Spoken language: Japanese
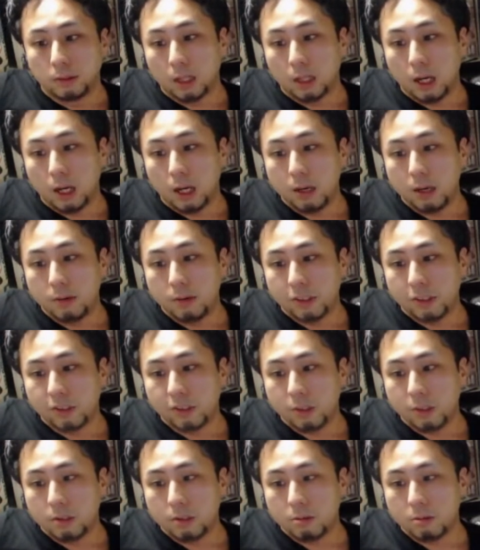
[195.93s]
会話し
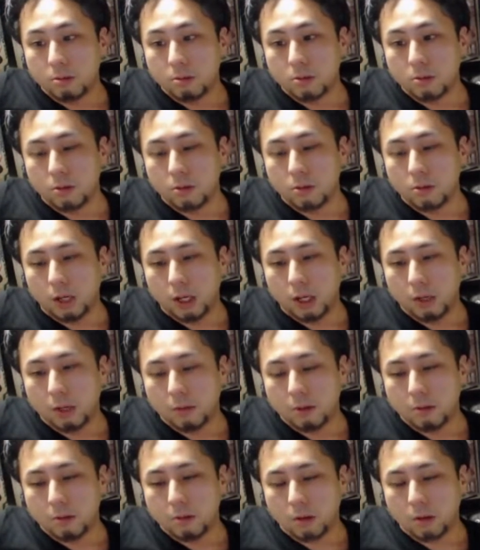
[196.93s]
なくてもそういうの分かり
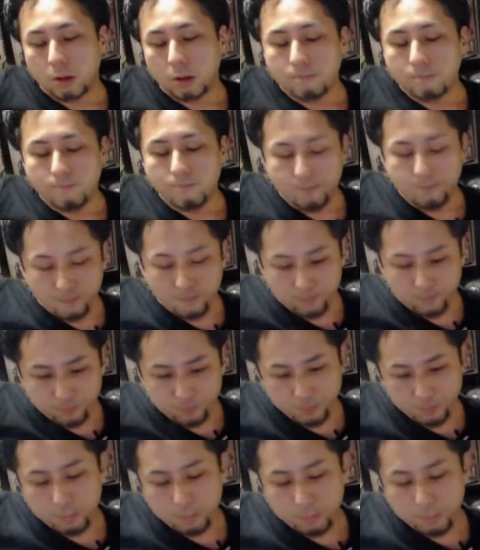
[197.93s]
ますよね。
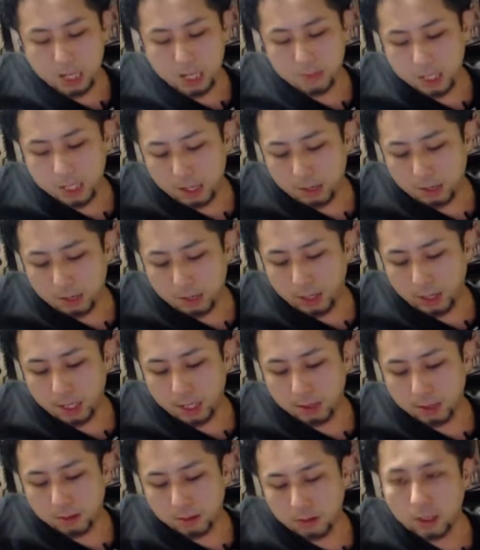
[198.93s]
目見たら分か
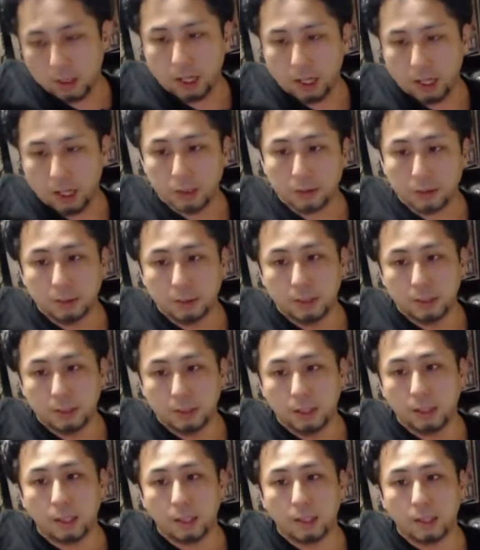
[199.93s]
るよね。
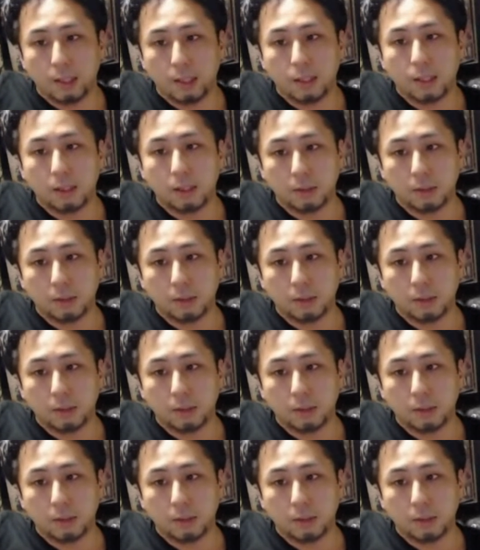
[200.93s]
人間って。